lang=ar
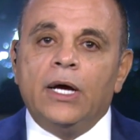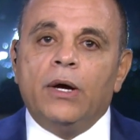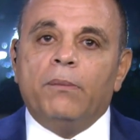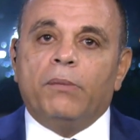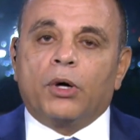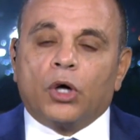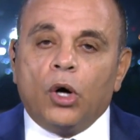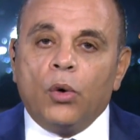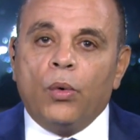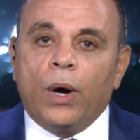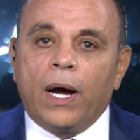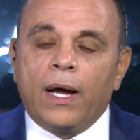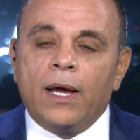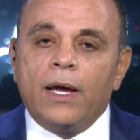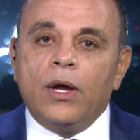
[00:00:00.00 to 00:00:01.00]
بقوة
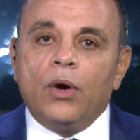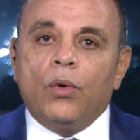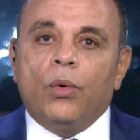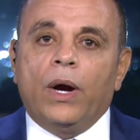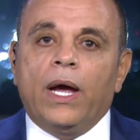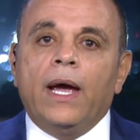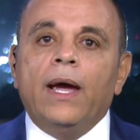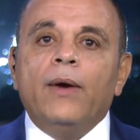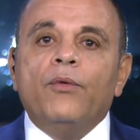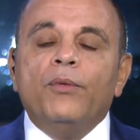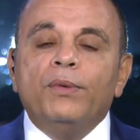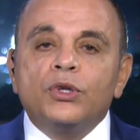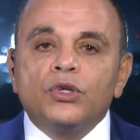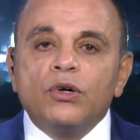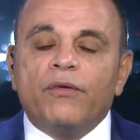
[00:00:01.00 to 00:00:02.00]

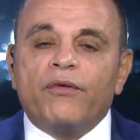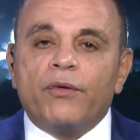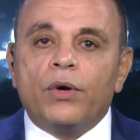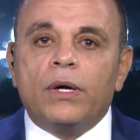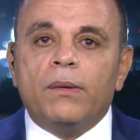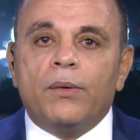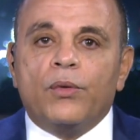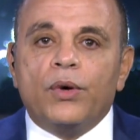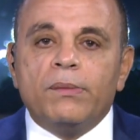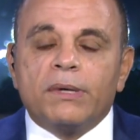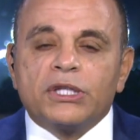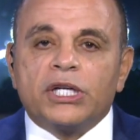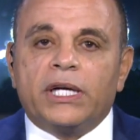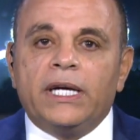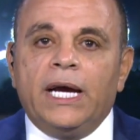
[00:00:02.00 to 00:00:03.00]
وبتشوف
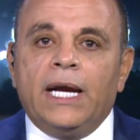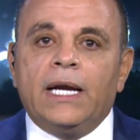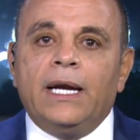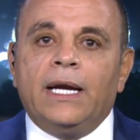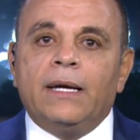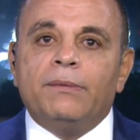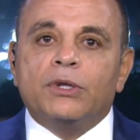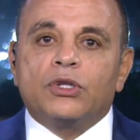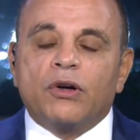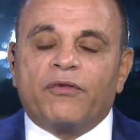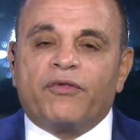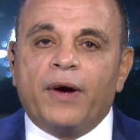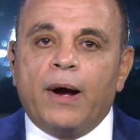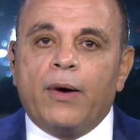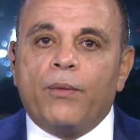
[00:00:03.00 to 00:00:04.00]
والمشاريع اللي احنا
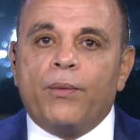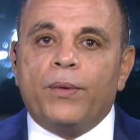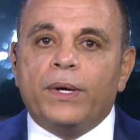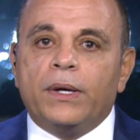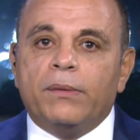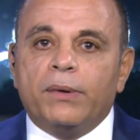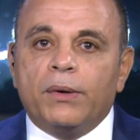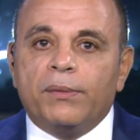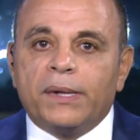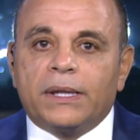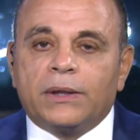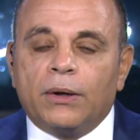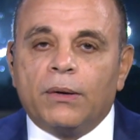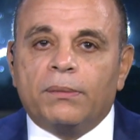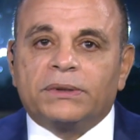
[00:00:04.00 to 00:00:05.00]
بنشوفها
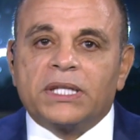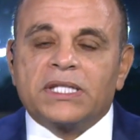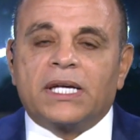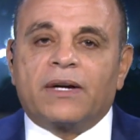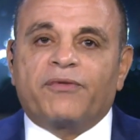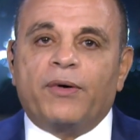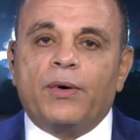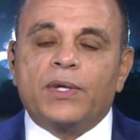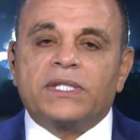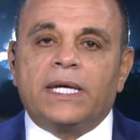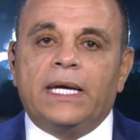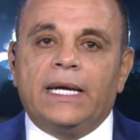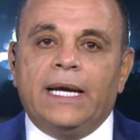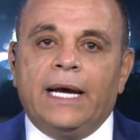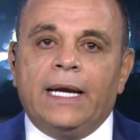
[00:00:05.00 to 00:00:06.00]
وبتظهر في
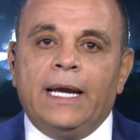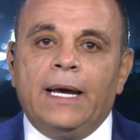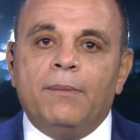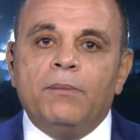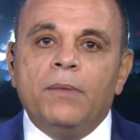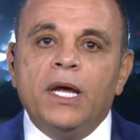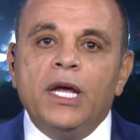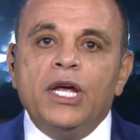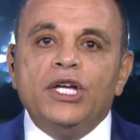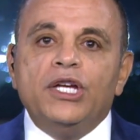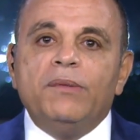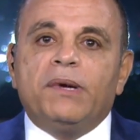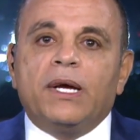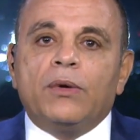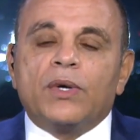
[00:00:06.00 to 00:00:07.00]
وسائل الإعلام
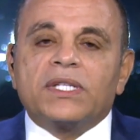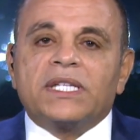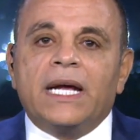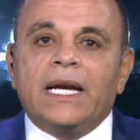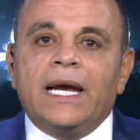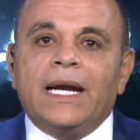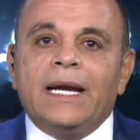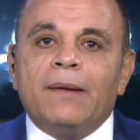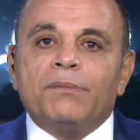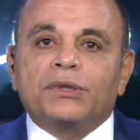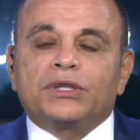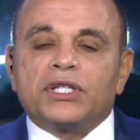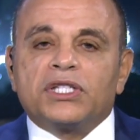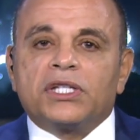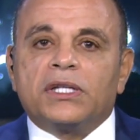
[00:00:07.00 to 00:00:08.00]
يمكن وسائل الإعلام
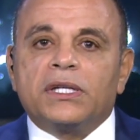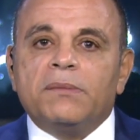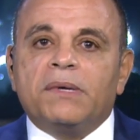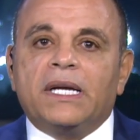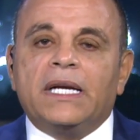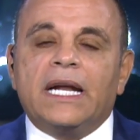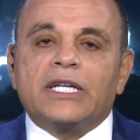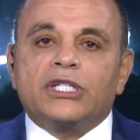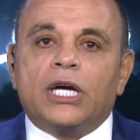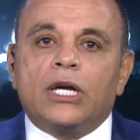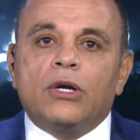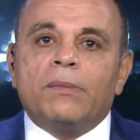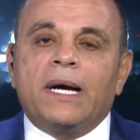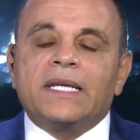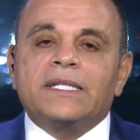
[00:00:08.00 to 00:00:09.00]
بتظهر يمكن الأشياء اللي
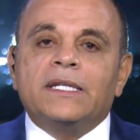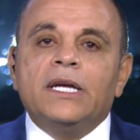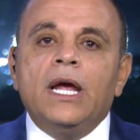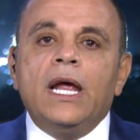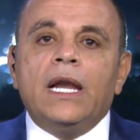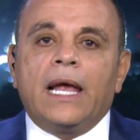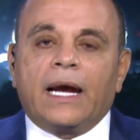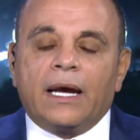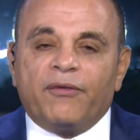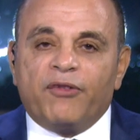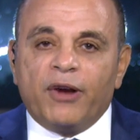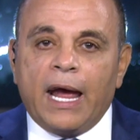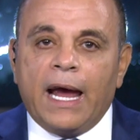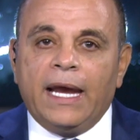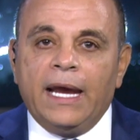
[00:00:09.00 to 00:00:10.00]
هم عايزين لكن في
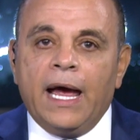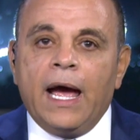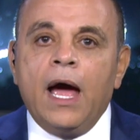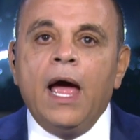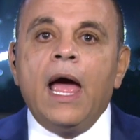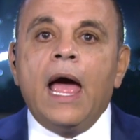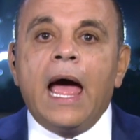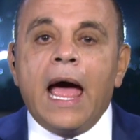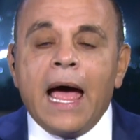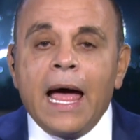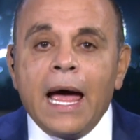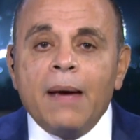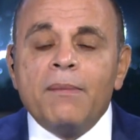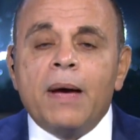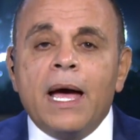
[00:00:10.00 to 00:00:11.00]
الحقيقة
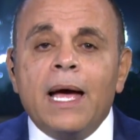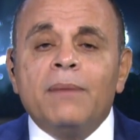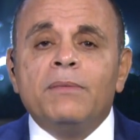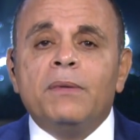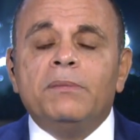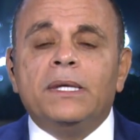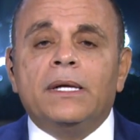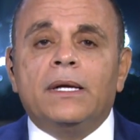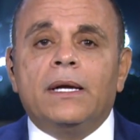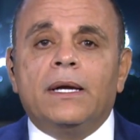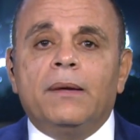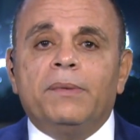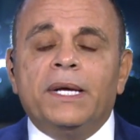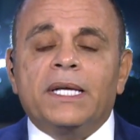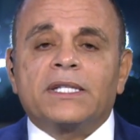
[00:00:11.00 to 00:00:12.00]
أهم أهم من اللي
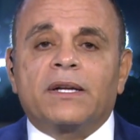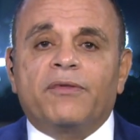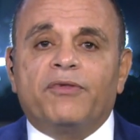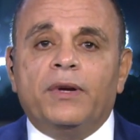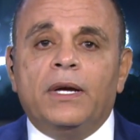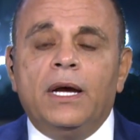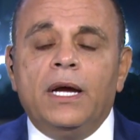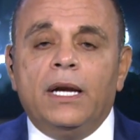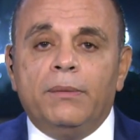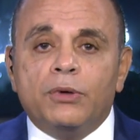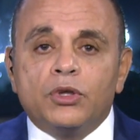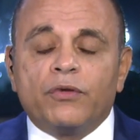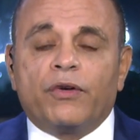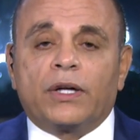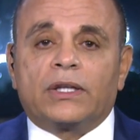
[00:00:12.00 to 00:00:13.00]
بيحصل في اللي
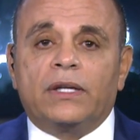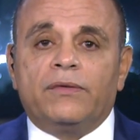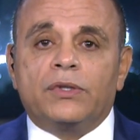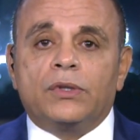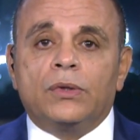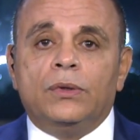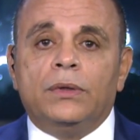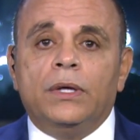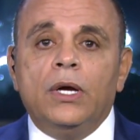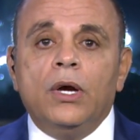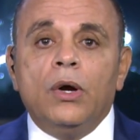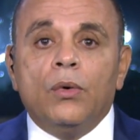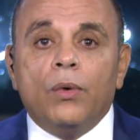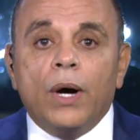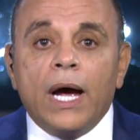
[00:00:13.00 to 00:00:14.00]
بنشوفه على التلفزيون
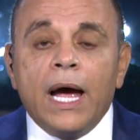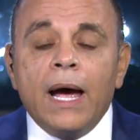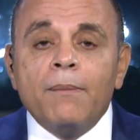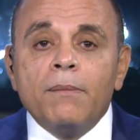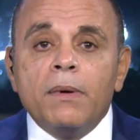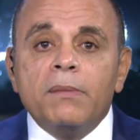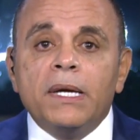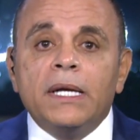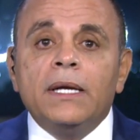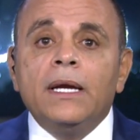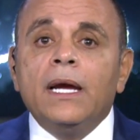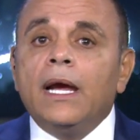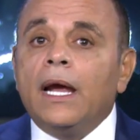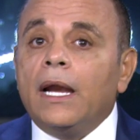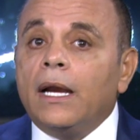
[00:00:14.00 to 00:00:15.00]
وأهم من
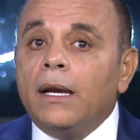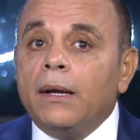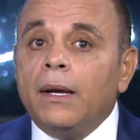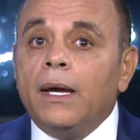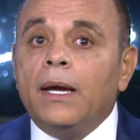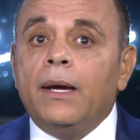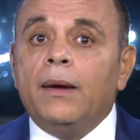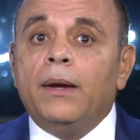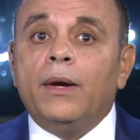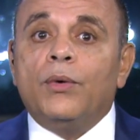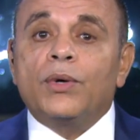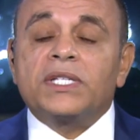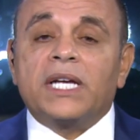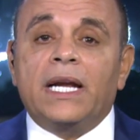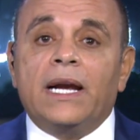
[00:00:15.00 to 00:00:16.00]
اللي
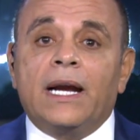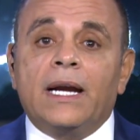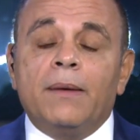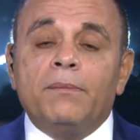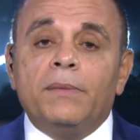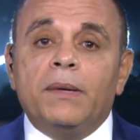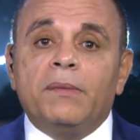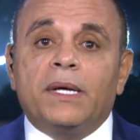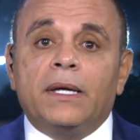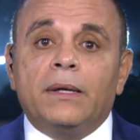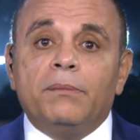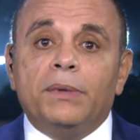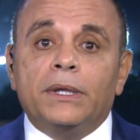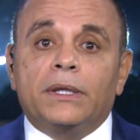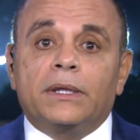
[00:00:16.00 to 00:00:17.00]
وسائل الإعلام يمكن
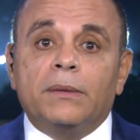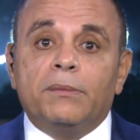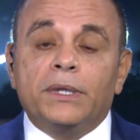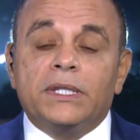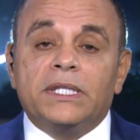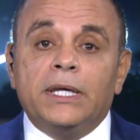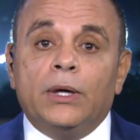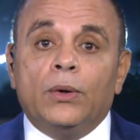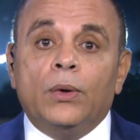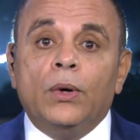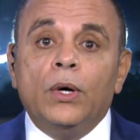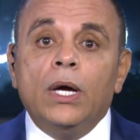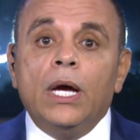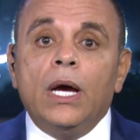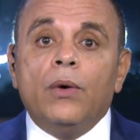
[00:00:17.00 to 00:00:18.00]
بتذيعه
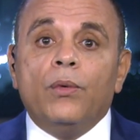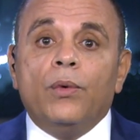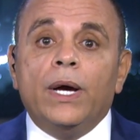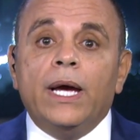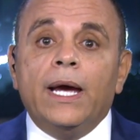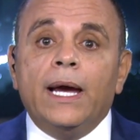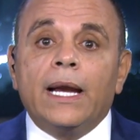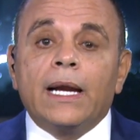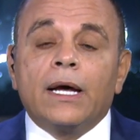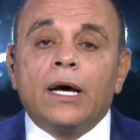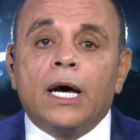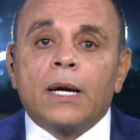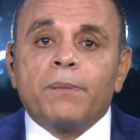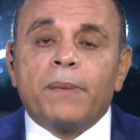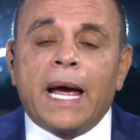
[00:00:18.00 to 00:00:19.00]

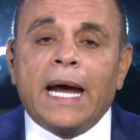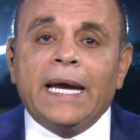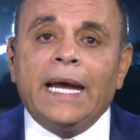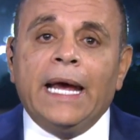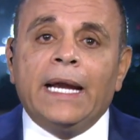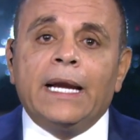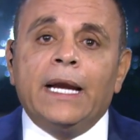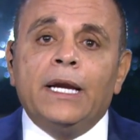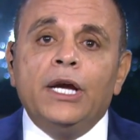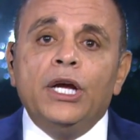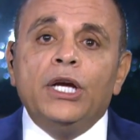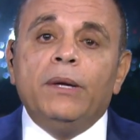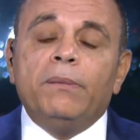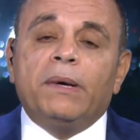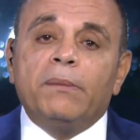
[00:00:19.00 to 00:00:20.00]
والغرب احيانا
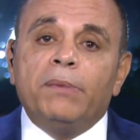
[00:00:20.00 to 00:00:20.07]
يمكن